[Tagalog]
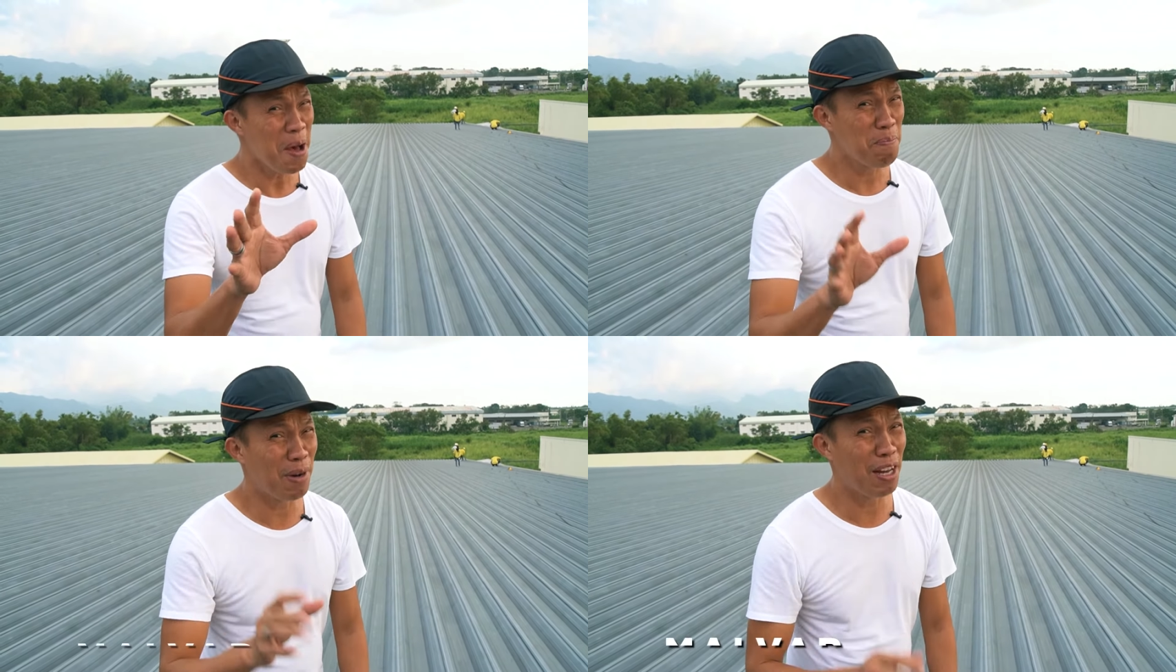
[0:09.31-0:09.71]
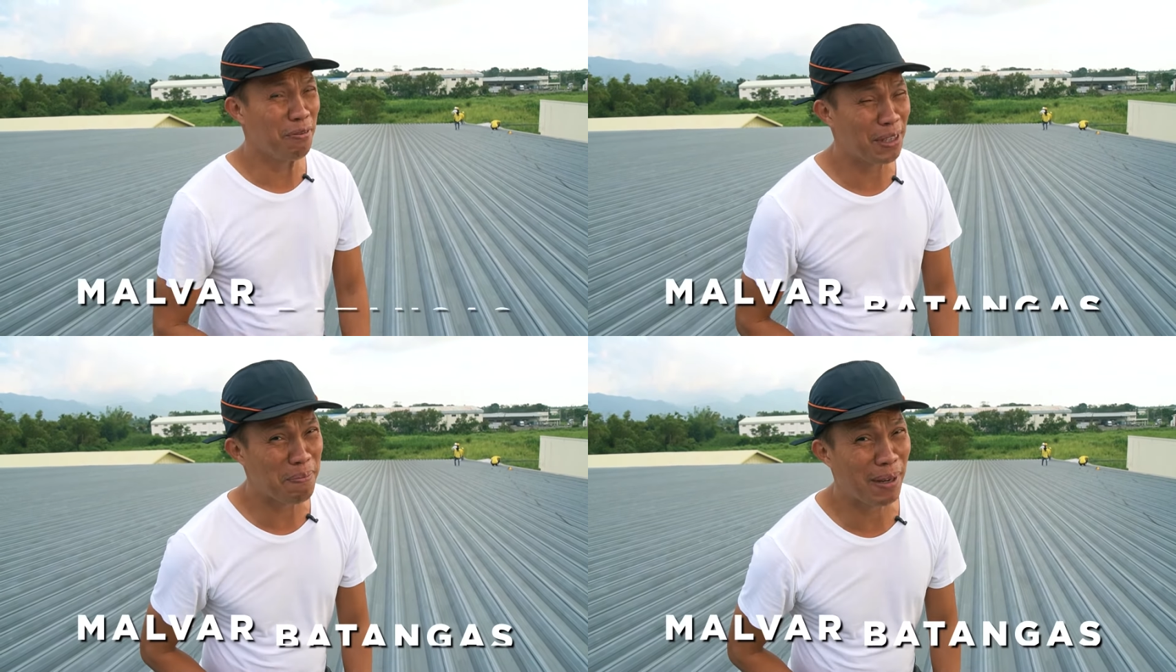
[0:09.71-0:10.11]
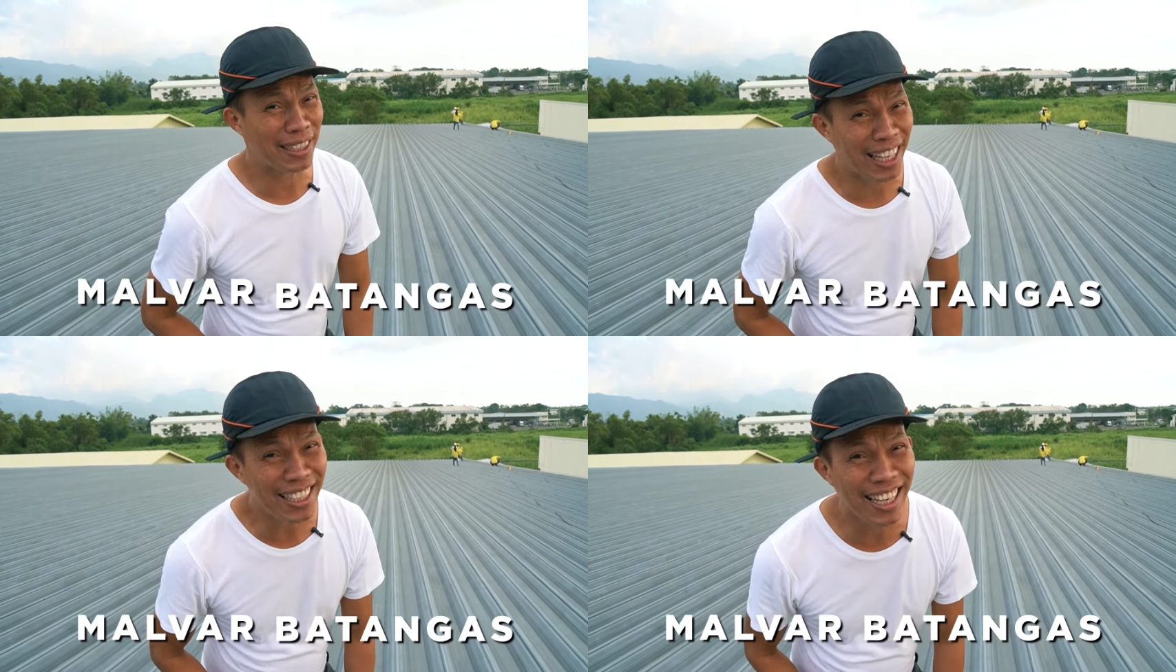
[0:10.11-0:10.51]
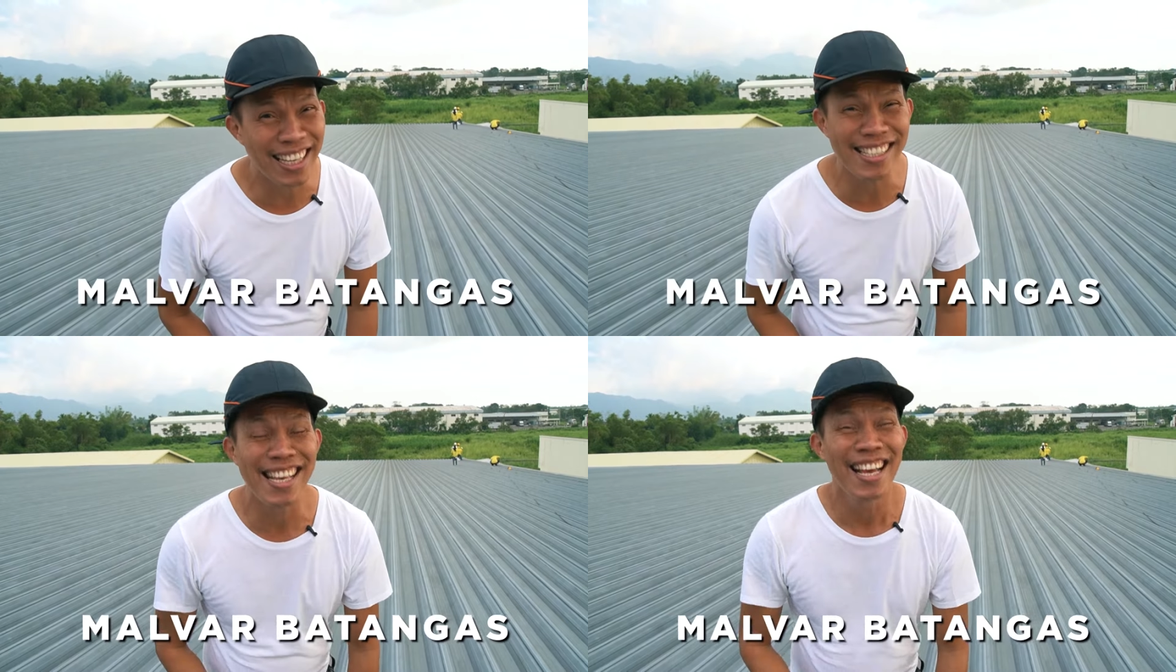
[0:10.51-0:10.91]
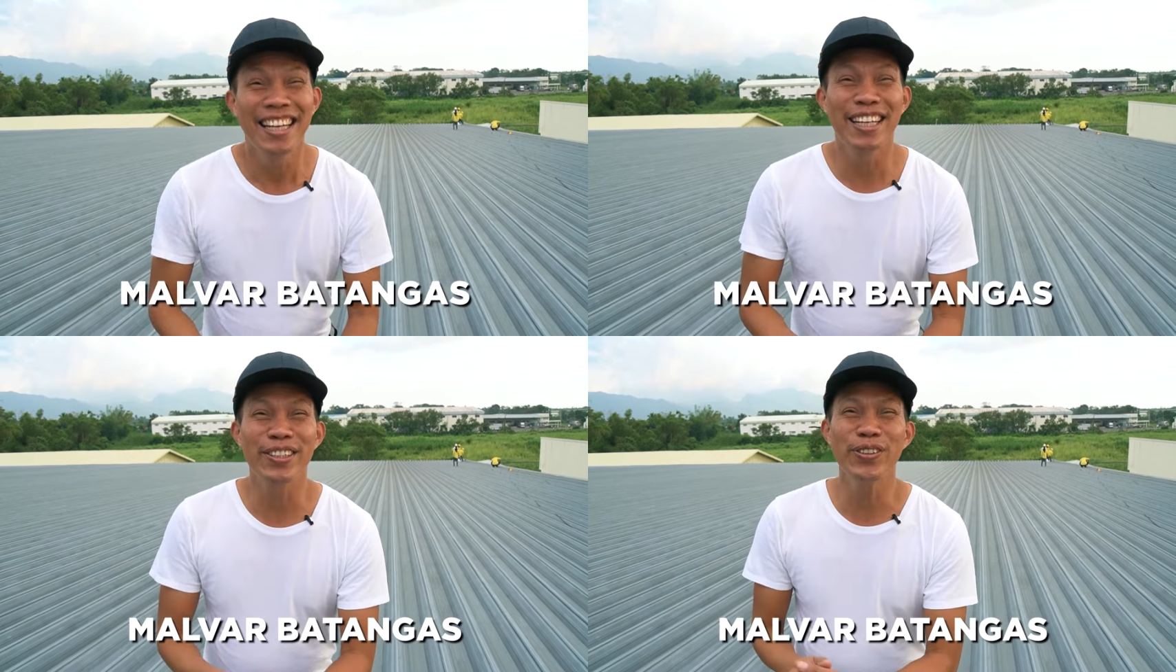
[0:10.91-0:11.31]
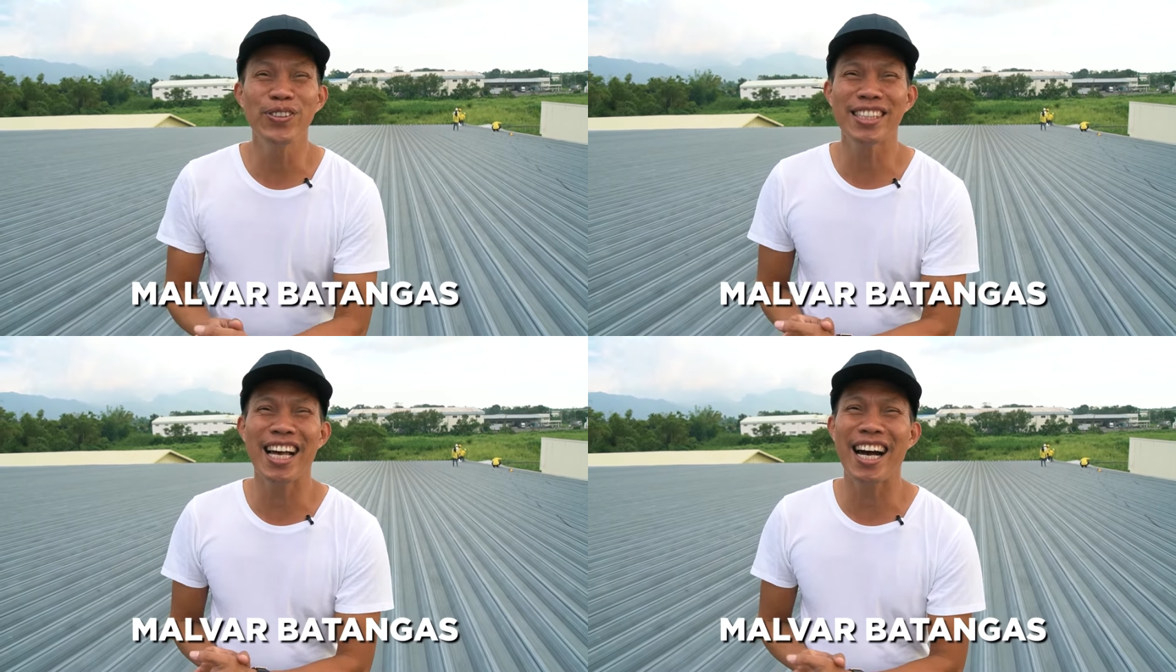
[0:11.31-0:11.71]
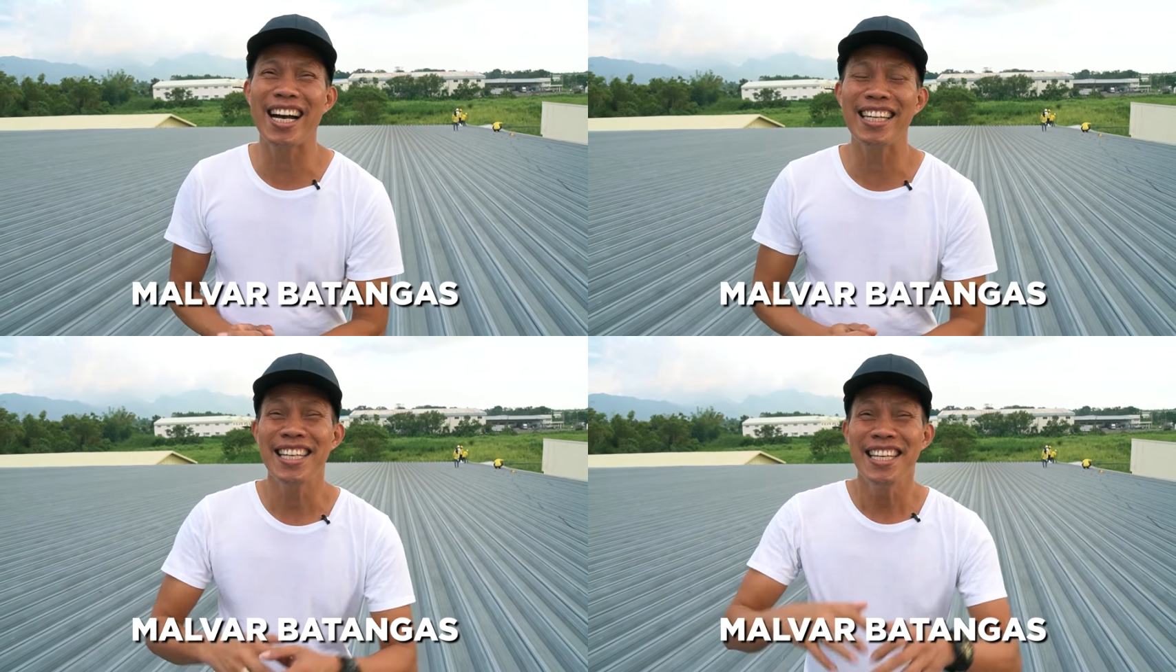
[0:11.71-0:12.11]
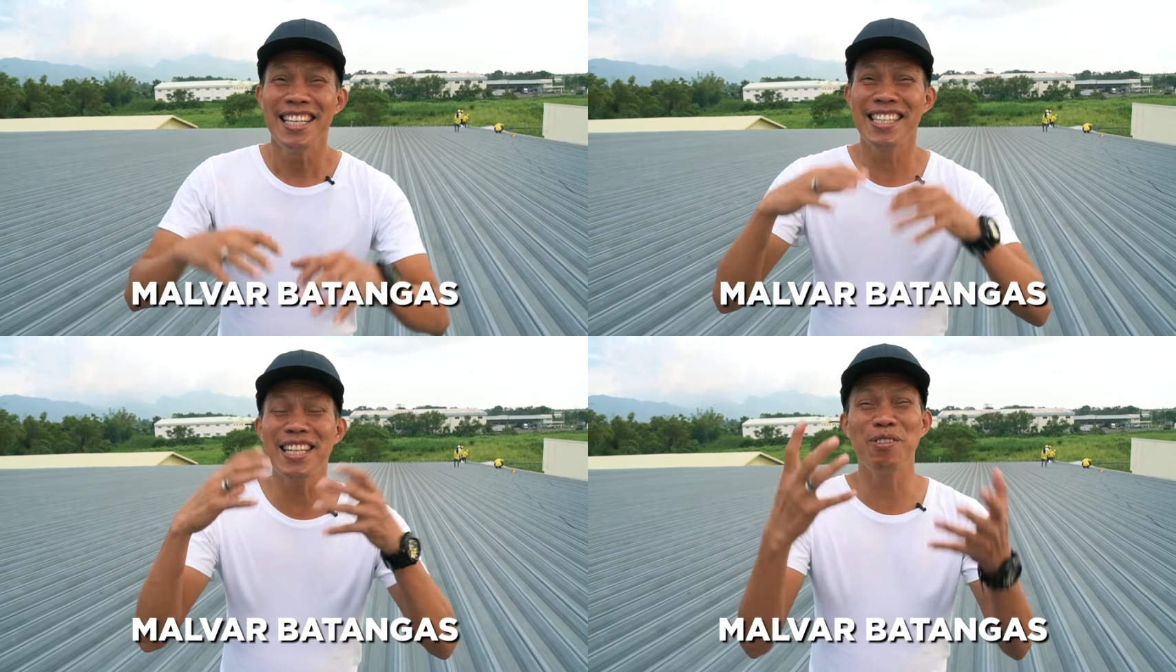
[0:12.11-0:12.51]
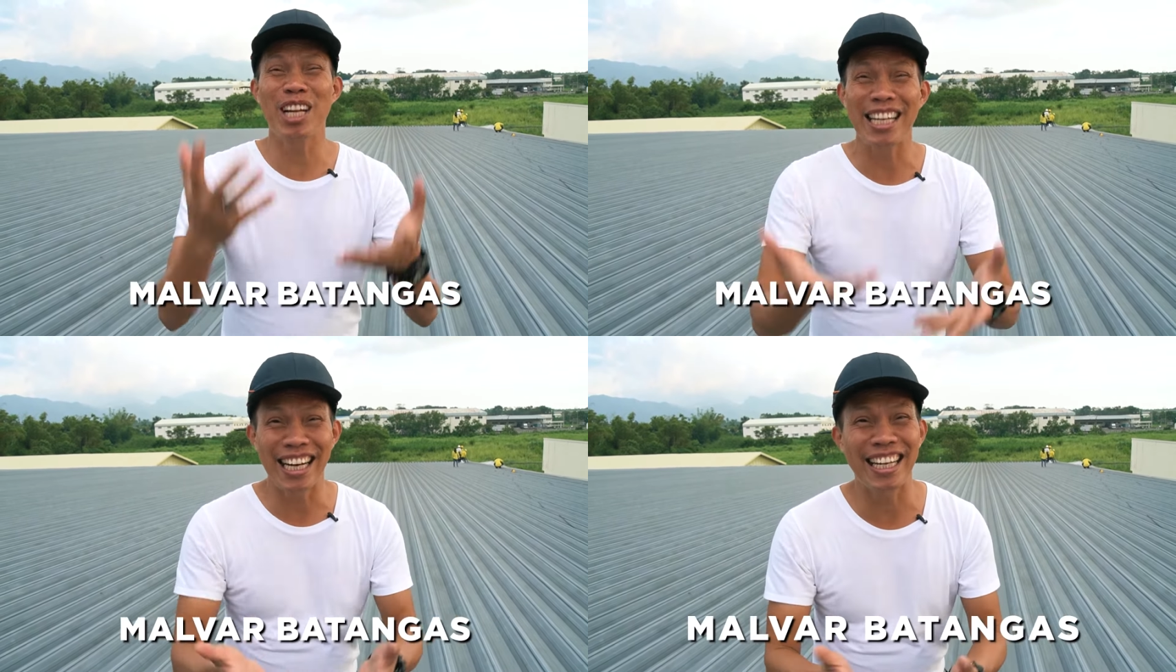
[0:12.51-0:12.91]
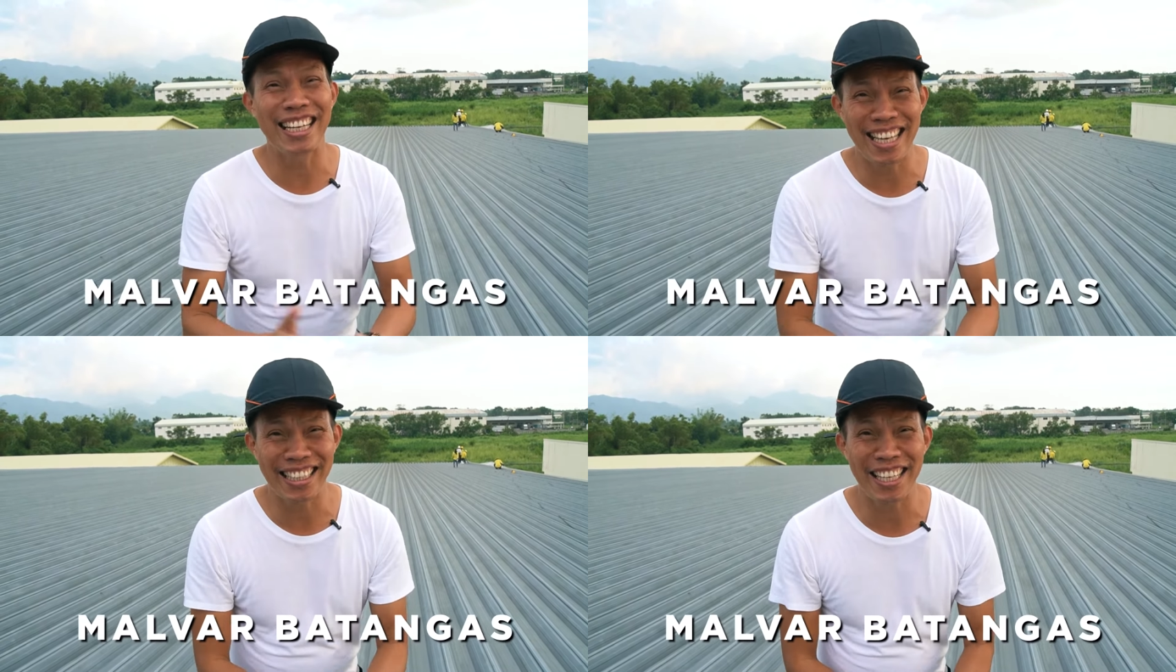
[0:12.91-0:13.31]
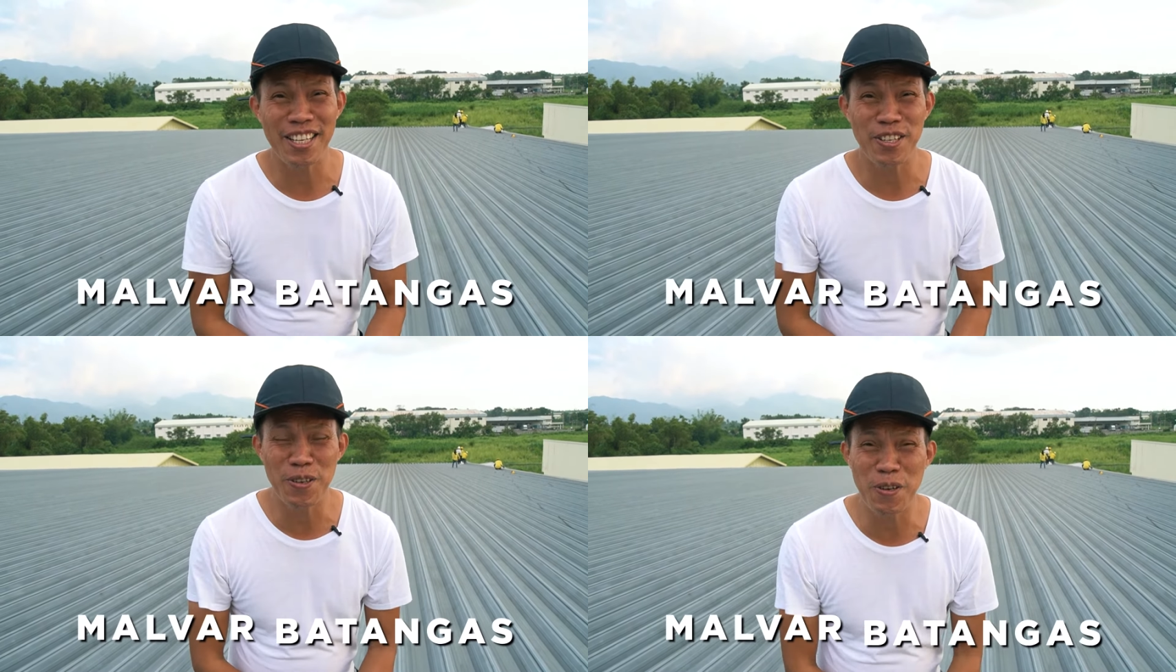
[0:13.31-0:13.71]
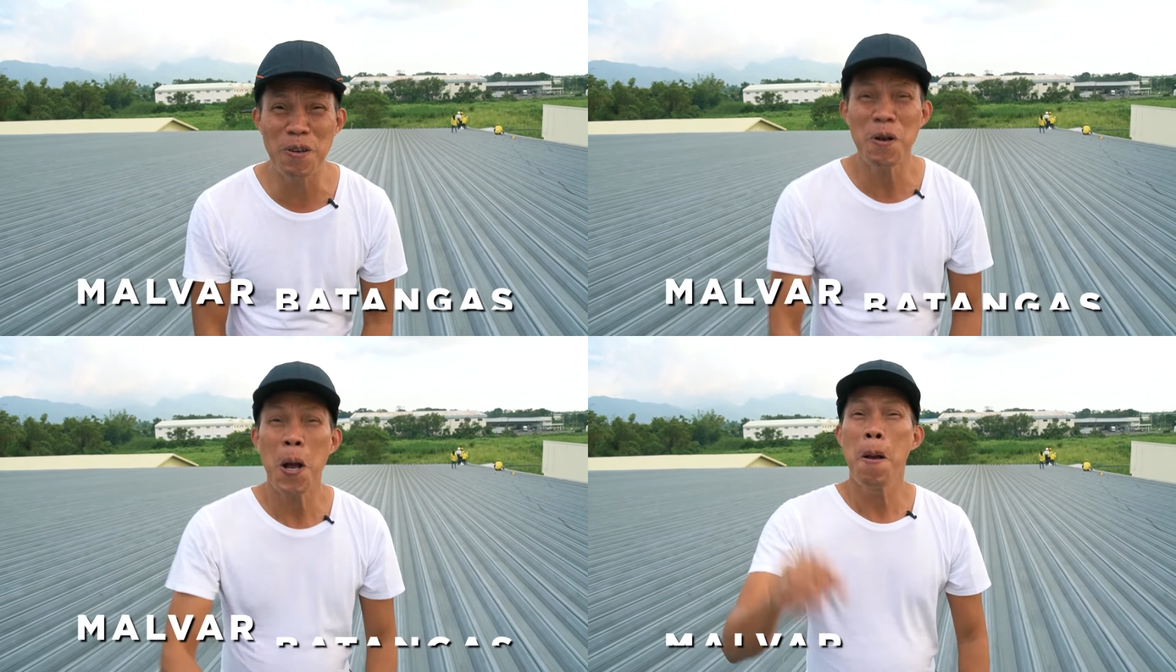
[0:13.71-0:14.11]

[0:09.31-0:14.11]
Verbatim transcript: Malvar, Batangas na kung saan sinimulan na nga natin yung